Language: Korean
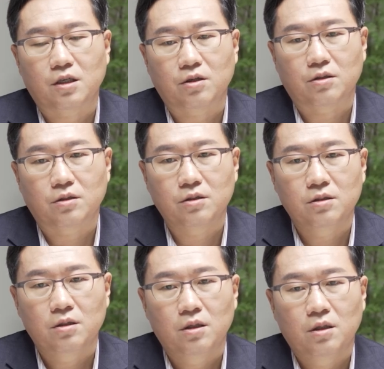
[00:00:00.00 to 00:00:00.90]

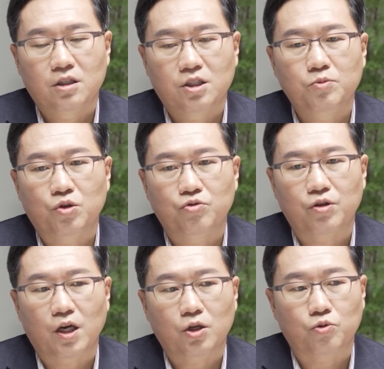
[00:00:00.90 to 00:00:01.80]
가격은 10년
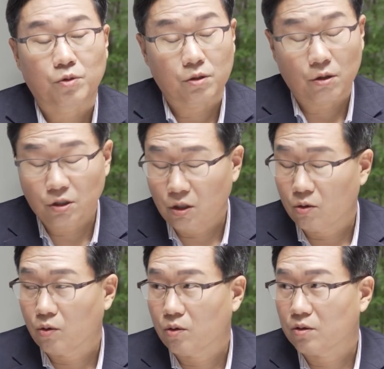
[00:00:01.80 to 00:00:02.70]
뒤에 좀 더 떨어진
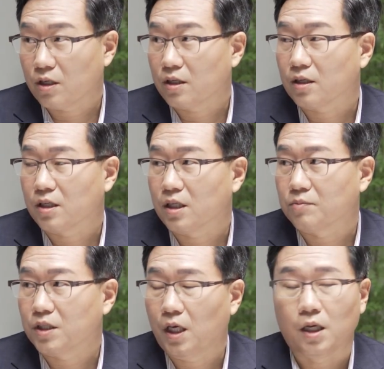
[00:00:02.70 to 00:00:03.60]
걸로 나타났기
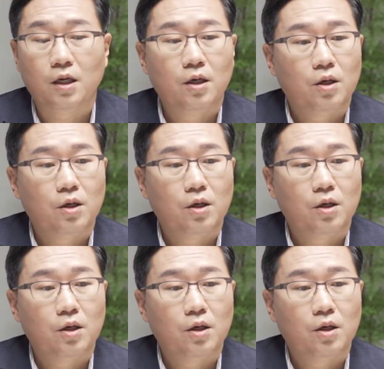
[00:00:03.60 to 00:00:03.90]
때문에